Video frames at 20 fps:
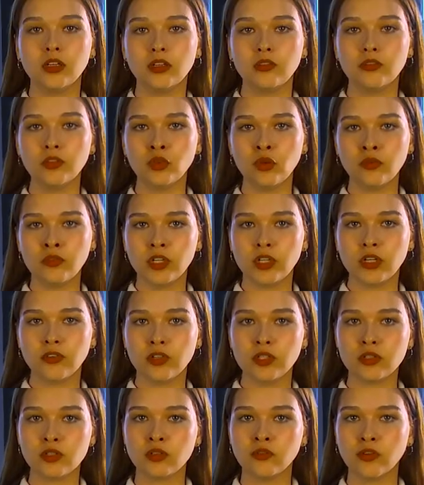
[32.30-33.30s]
Виновников
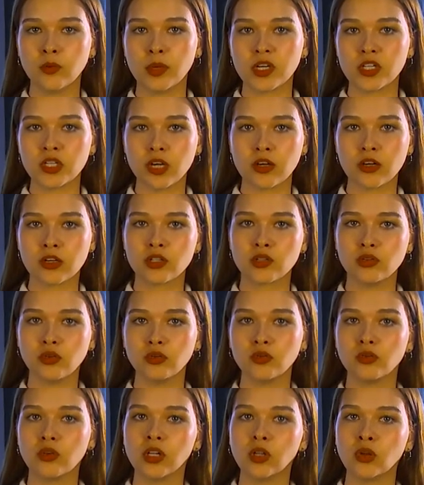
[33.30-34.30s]
лесного пожара
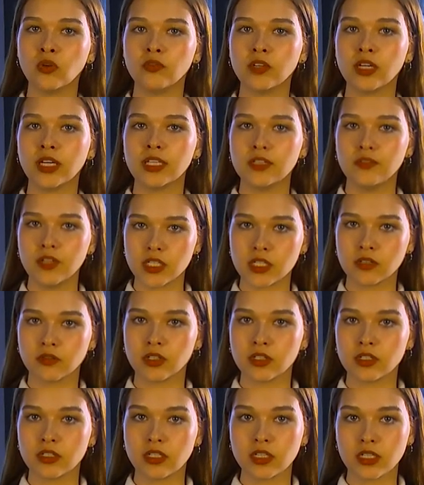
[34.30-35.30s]
ждет уголовная
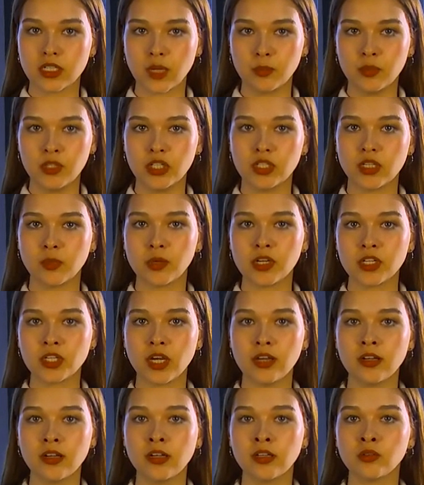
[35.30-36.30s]
ответственность. Сообщить о пожаре или